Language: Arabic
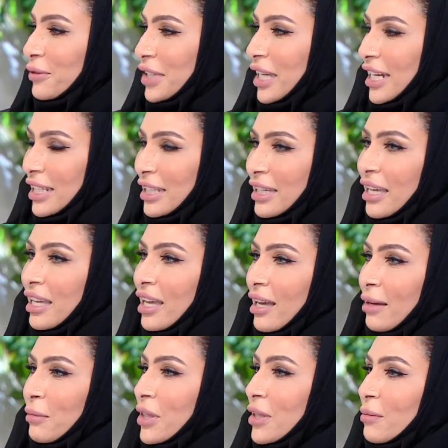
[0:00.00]
يعني
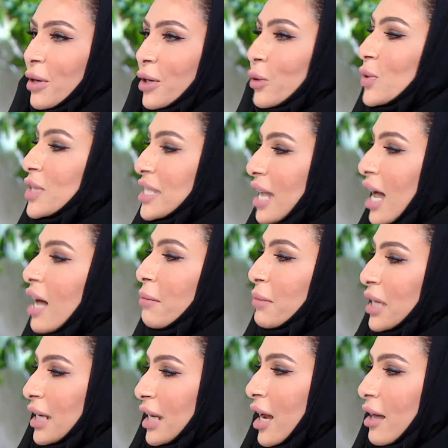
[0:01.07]
مثل ما نقول
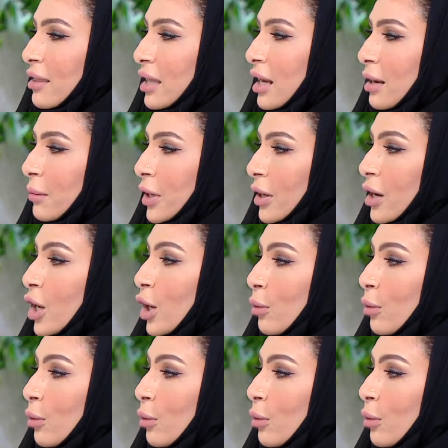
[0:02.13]
سامي لهذا الامر